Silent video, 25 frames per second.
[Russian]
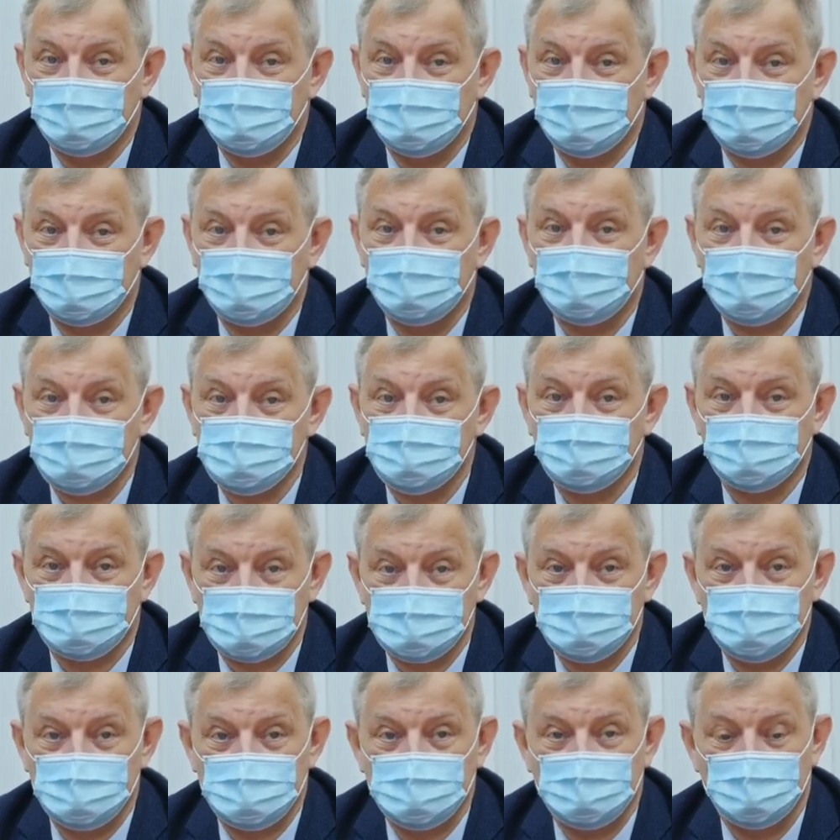Это как раз
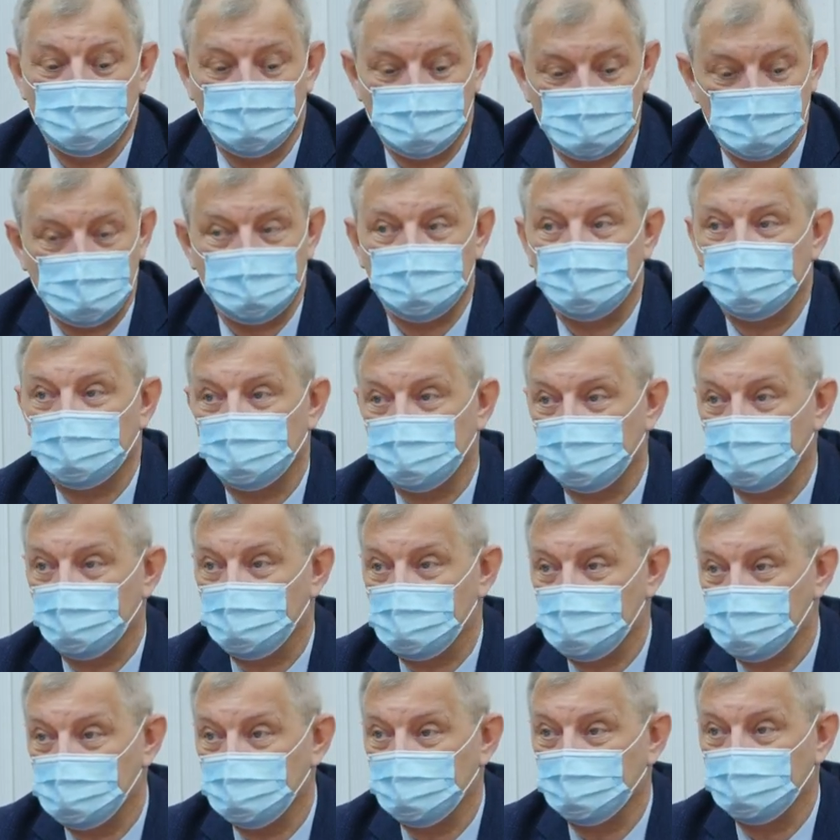возмещение ущерба, который
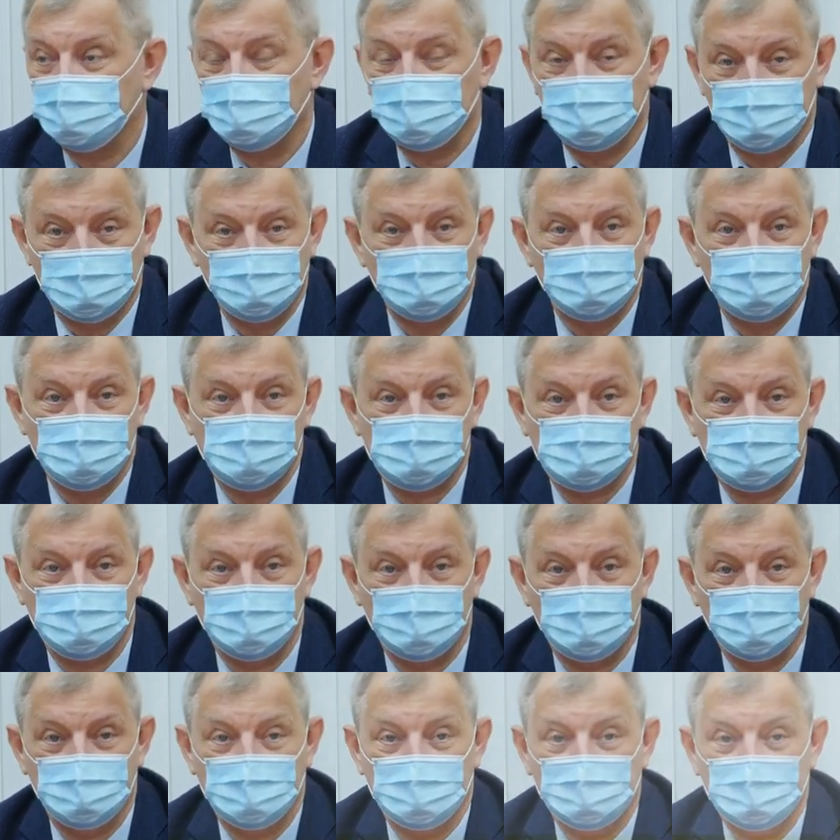причинен был его
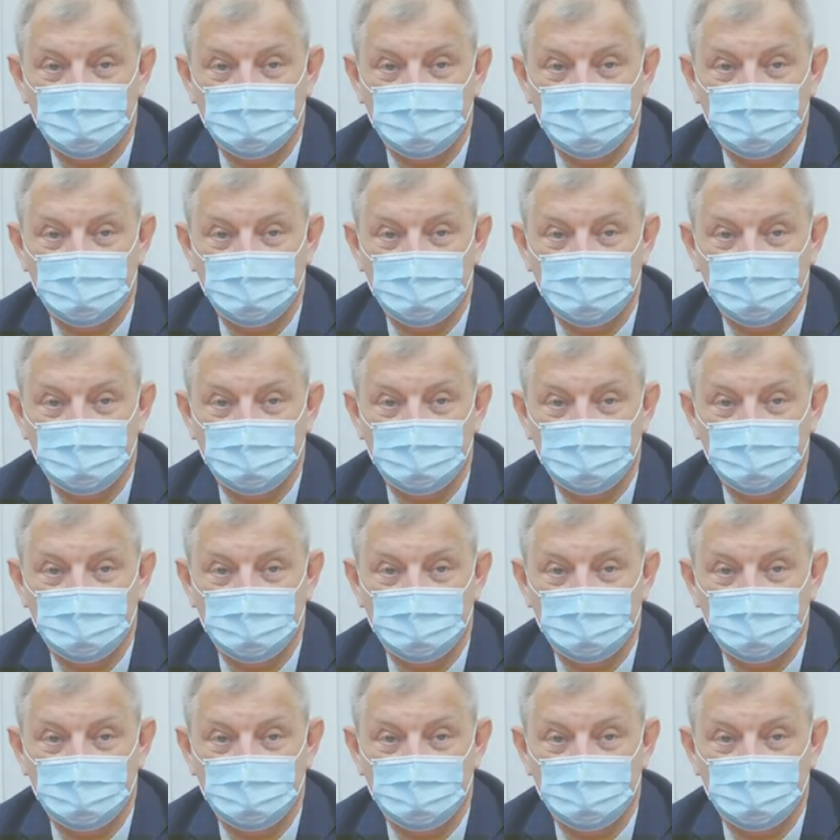действиями.